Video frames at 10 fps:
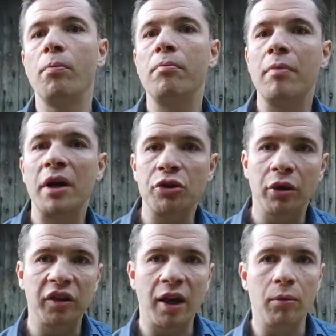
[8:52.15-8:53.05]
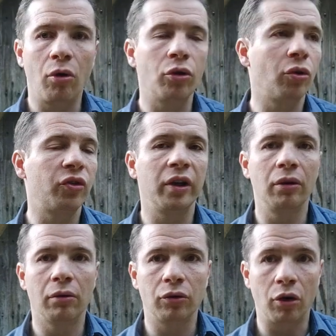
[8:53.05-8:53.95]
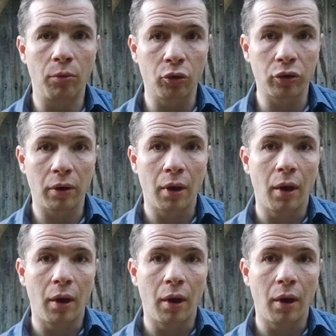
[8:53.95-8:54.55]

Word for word: majoritairement orientées dans, le monde,